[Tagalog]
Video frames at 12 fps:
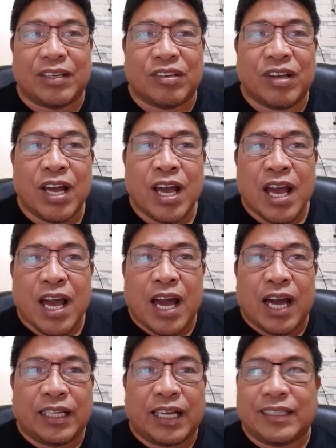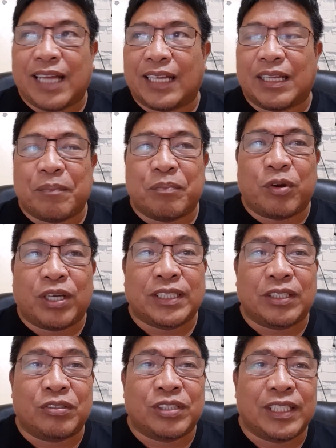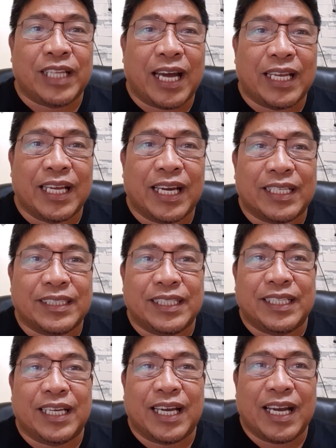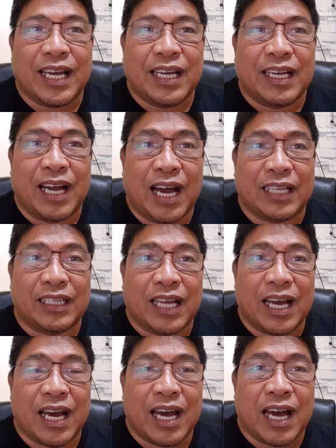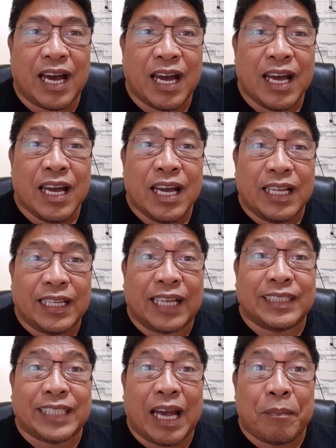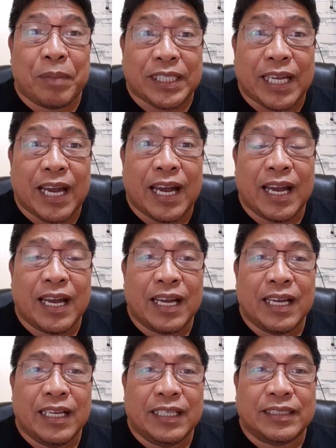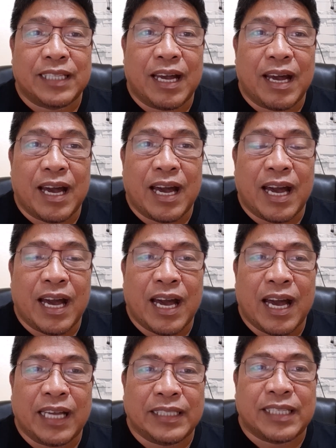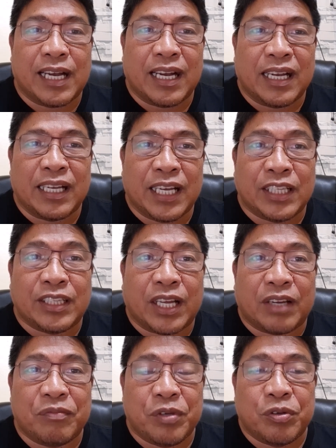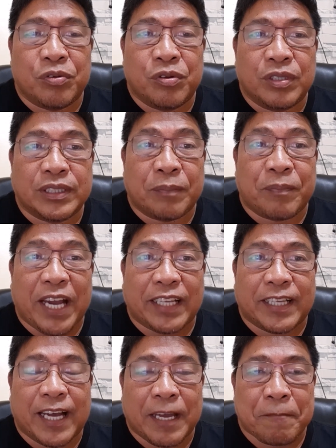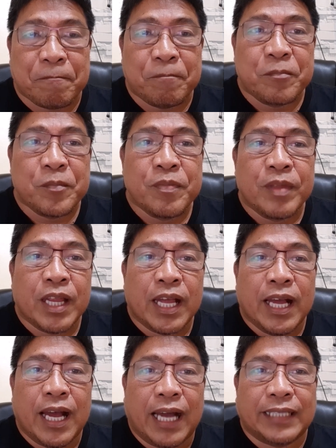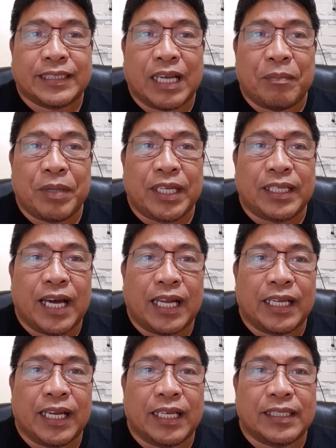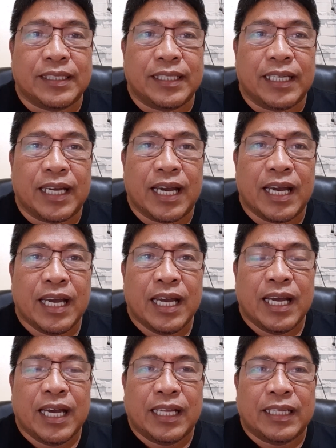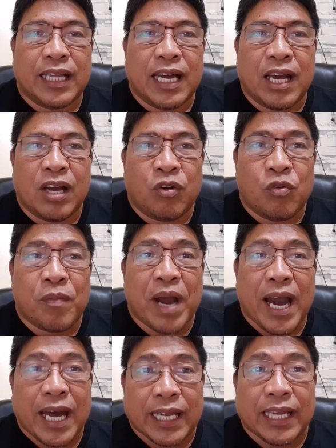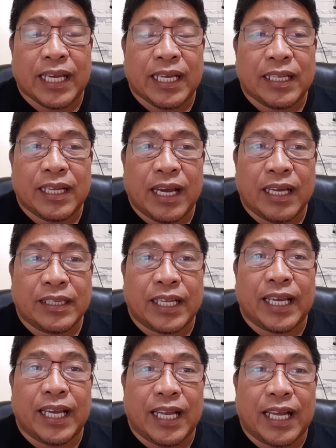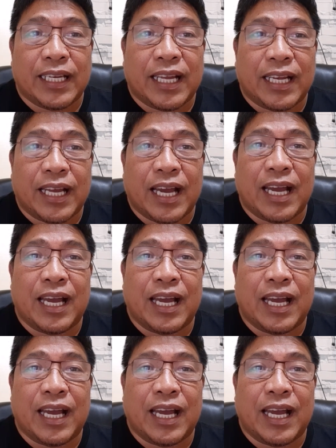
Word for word: No? Nagtatampo kasi to si Danny Garcia at uh, nagsabi siya sa isang interview sa Fight Hype. Ang sabi ni Danny Garcia na kung maaari, eh, tigilan na na